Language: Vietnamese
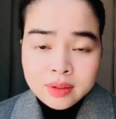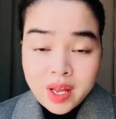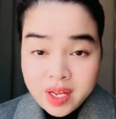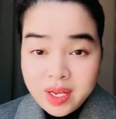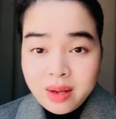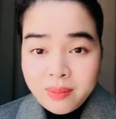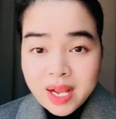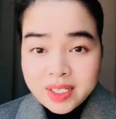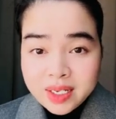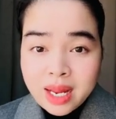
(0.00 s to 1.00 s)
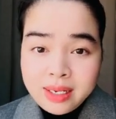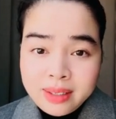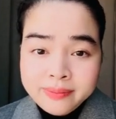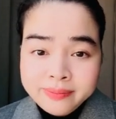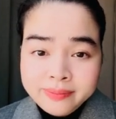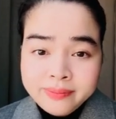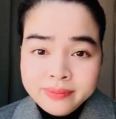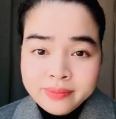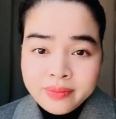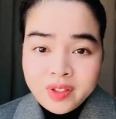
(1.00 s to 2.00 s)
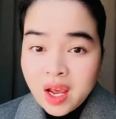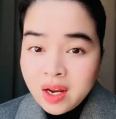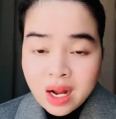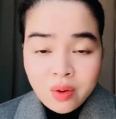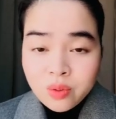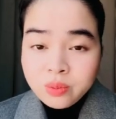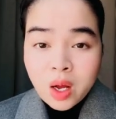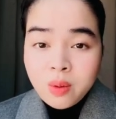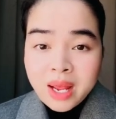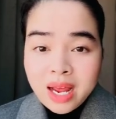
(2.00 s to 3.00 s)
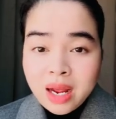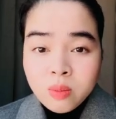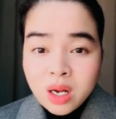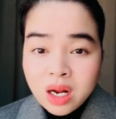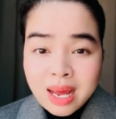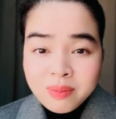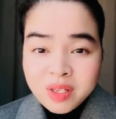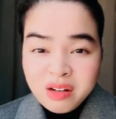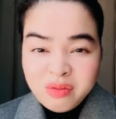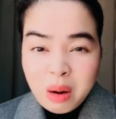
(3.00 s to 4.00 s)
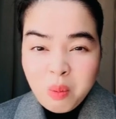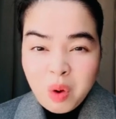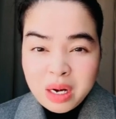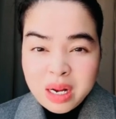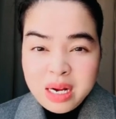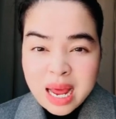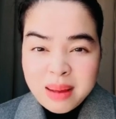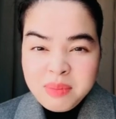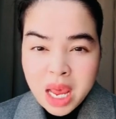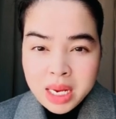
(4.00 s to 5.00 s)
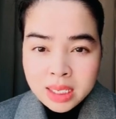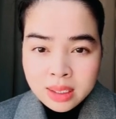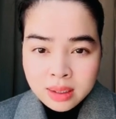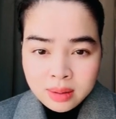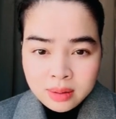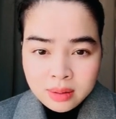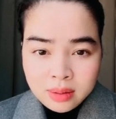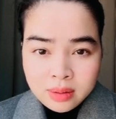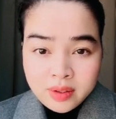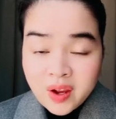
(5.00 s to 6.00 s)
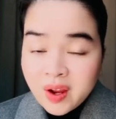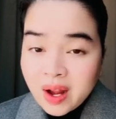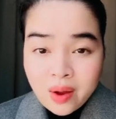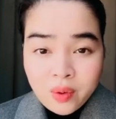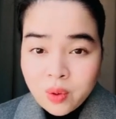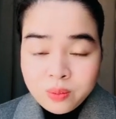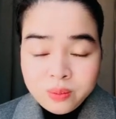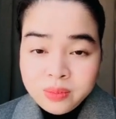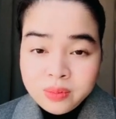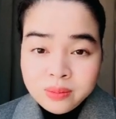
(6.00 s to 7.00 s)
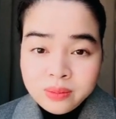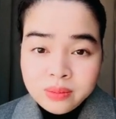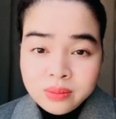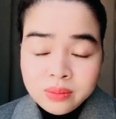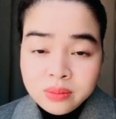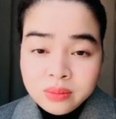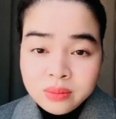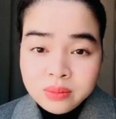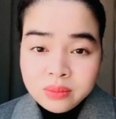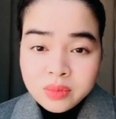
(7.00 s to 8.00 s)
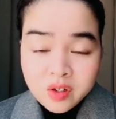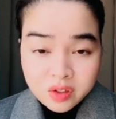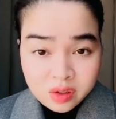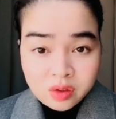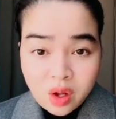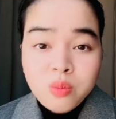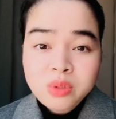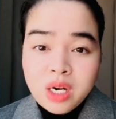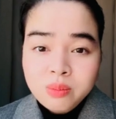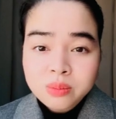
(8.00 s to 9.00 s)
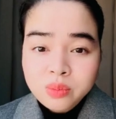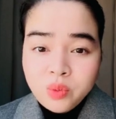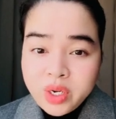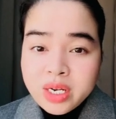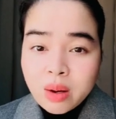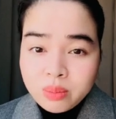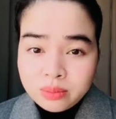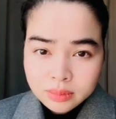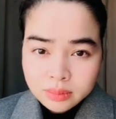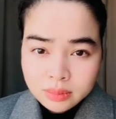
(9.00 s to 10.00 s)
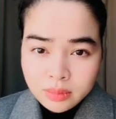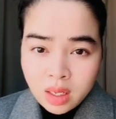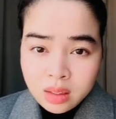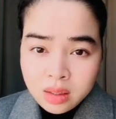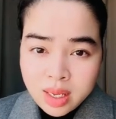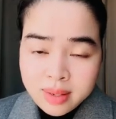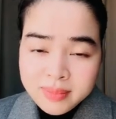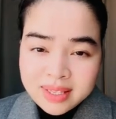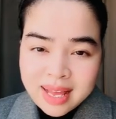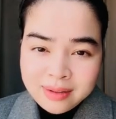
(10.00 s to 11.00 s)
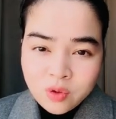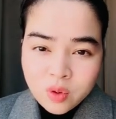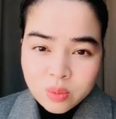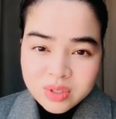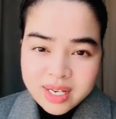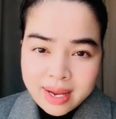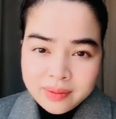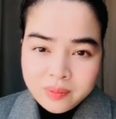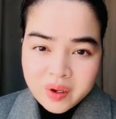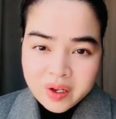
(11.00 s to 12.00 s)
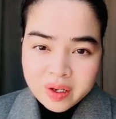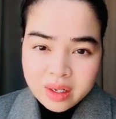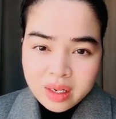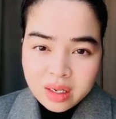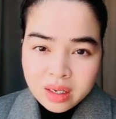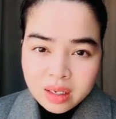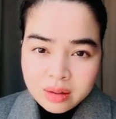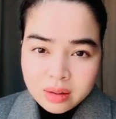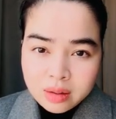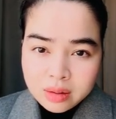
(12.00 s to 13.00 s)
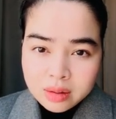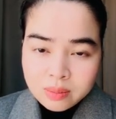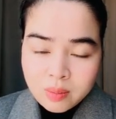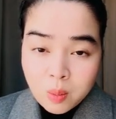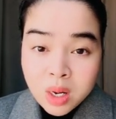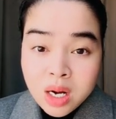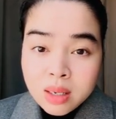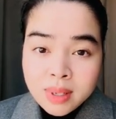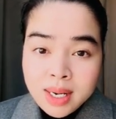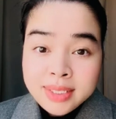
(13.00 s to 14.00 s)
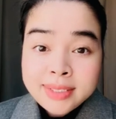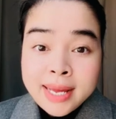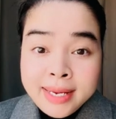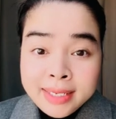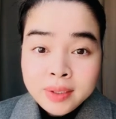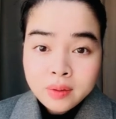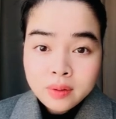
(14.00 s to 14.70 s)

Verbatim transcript: thì á, bạn sẽ thấy nghề nào cũng tốt cả không cần làm trưởng phòng quản lý làm gì nghề nào cũng được tôn trọng quý trọng đừng có nhiễm cái tánh của cộng sản mà uh, một bước mà lên tiên